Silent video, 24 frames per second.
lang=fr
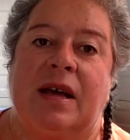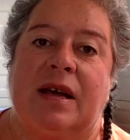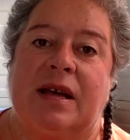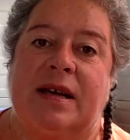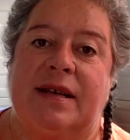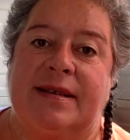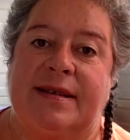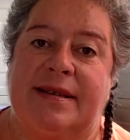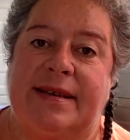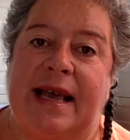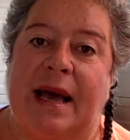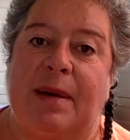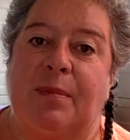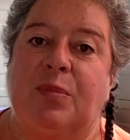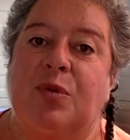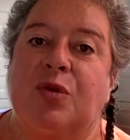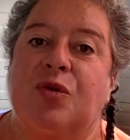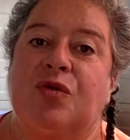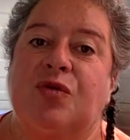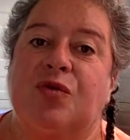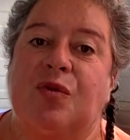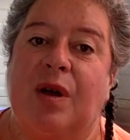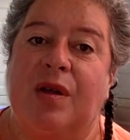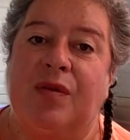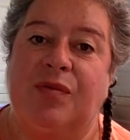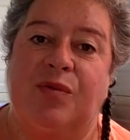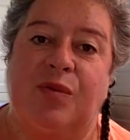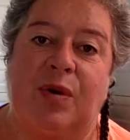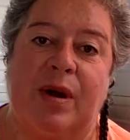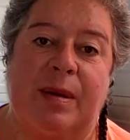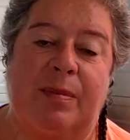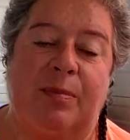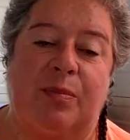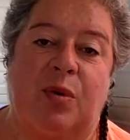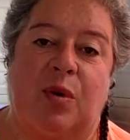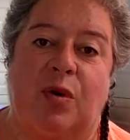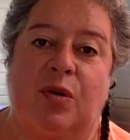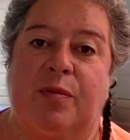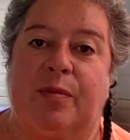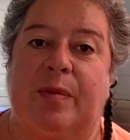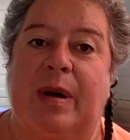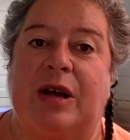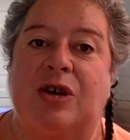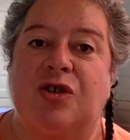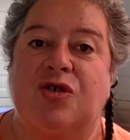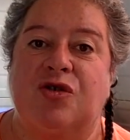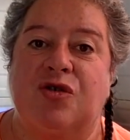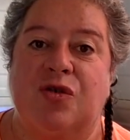et s'il y a besoin de vous répondre,
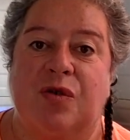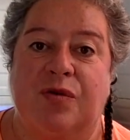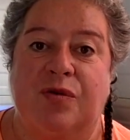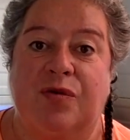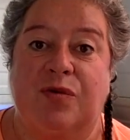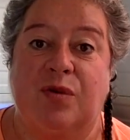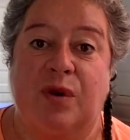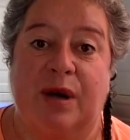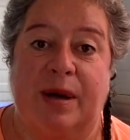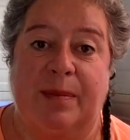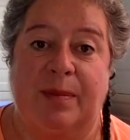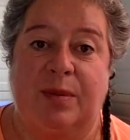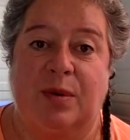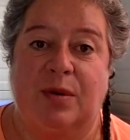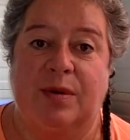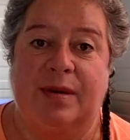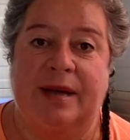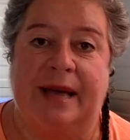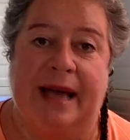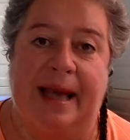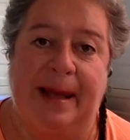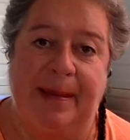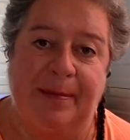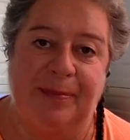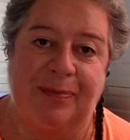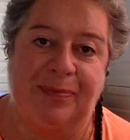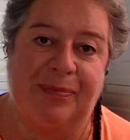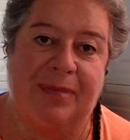ben, je vous répondrai.